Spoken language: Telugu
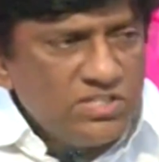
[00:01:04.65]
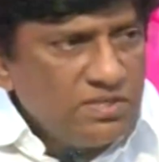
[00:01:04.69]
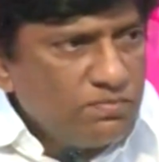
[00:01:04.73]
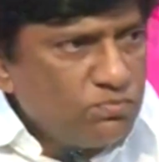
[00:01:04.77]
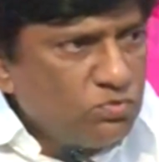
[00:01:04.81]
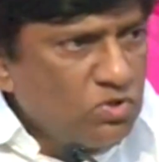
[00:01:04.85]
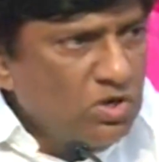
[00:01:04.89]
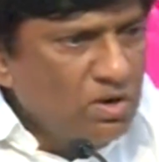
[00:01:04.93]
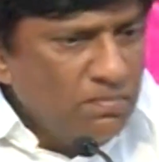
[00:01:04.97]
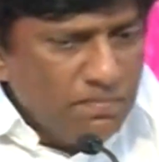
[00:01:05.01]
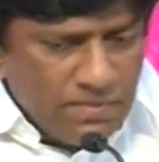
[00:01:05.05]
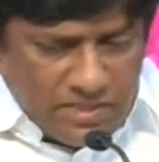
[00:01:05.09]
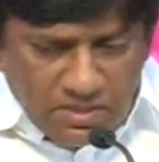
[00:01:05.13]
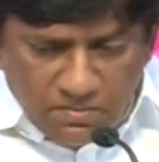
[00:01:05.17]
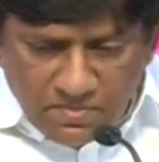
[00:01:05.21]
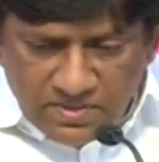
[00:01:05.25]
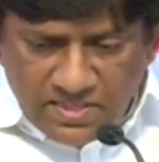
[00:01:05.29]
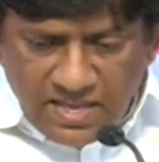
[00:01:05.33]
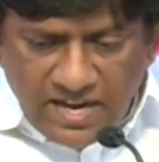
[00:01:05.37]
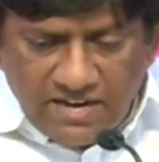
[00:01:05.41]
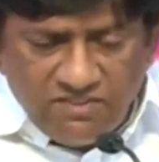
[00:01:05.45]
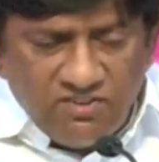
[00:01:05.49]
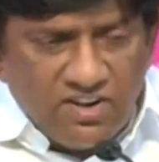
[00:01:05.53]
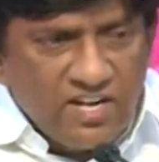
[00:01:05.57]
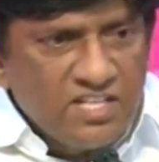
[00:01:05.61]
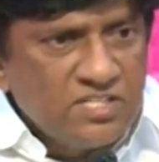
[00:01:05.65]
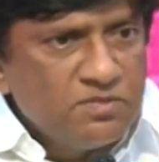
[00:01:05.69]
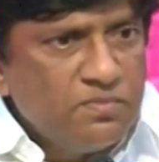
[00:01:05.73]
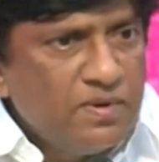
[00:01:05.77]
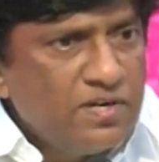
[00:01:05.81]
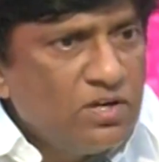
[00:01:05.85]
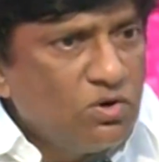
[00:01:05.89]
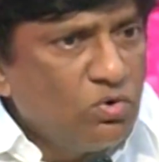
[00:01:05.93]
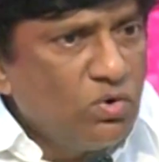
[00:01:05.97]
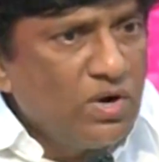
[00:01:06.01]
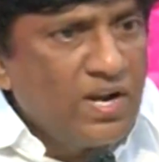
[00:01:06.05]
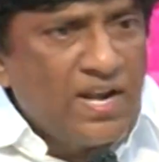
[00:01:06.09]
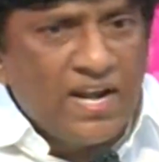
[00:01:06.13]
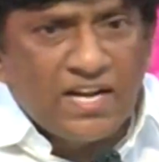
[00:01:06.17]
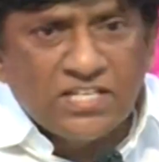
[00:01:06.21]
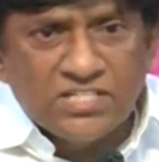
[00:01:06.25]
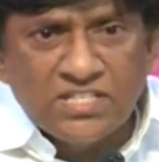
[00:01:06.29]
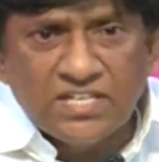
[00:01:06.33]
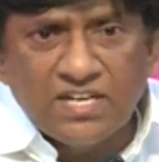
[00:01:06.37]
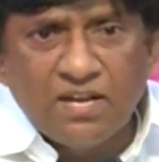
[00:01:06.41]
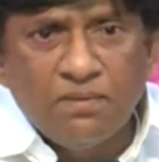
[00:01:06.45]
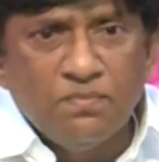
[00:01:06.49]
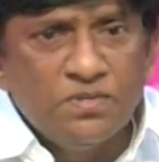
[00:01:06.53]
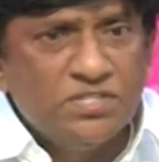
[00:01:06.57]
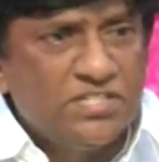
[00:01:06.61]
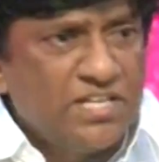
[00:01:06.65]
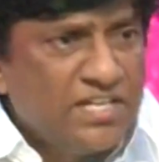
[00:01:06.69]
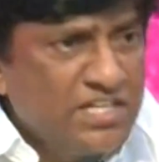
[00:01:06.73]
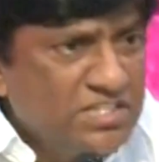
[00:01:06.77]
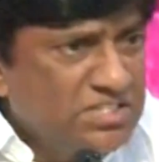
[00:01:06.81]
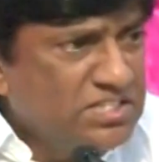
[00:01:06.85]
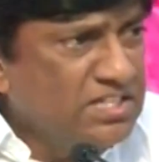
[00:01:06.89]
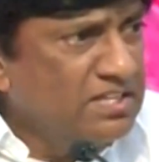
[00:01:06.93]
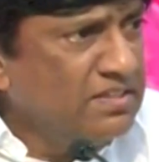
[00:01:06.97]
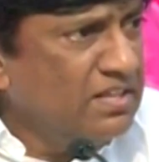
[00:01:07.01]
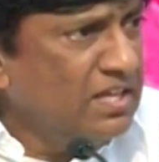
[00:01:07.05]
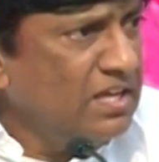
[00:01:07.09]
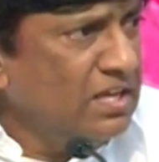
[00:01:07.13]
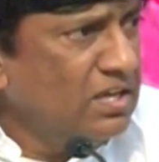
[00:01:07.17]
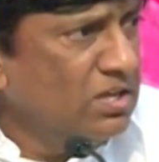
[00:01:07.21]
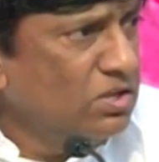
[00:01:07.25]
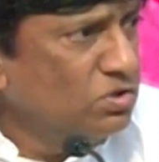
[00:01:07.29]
చెప్తున్నా పెద్ద పెద్ద అడ్వర్టైజ్మెంట్లు కూడా ఎలక్షన్ కమిషన్ ఇచ్చింది